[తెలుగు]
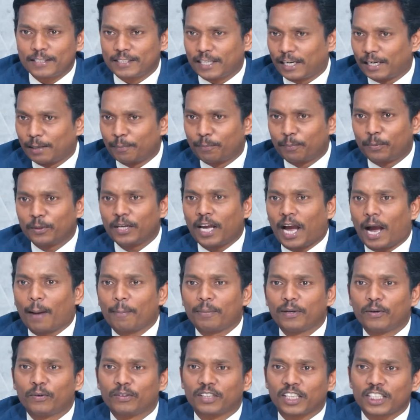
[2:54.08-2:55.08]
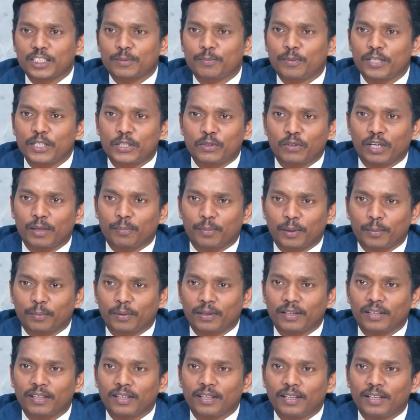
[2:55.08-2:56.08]
చాలా ఎప్పుడు హ్యాపీగా ఉంటారు స్పిరిచువల్
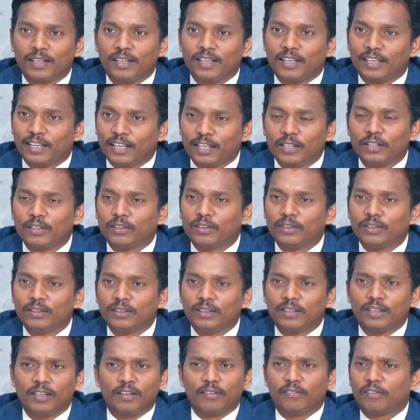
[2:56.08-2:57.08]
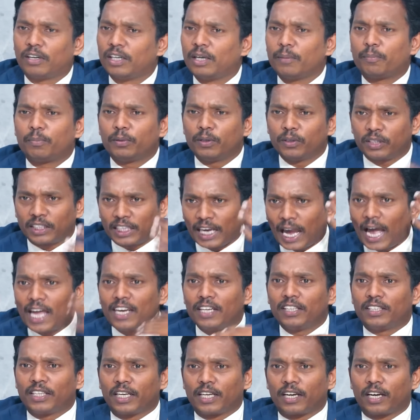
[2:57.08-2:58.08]
పీపుల్ ఎందుకు వాళ్ళు ఎప్పుడు
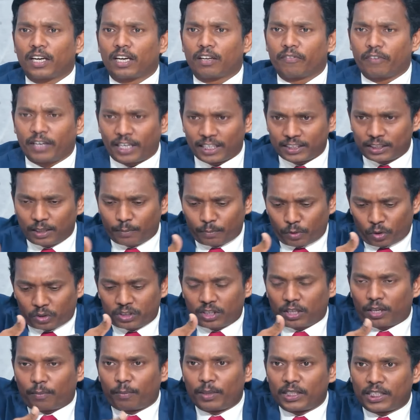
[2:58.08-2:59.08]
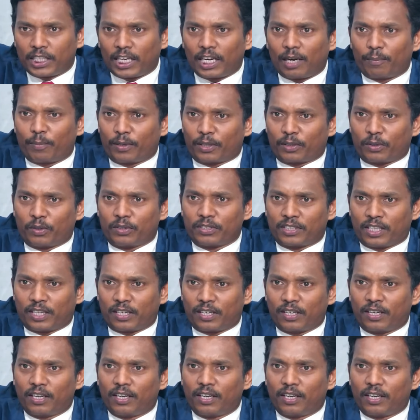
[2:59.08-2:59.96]
క్యారీ చేయరండి ఫర్ ఎగ్జాంపుల్ ఒకసారి మీ చేయాల పట్టుకోండి సార్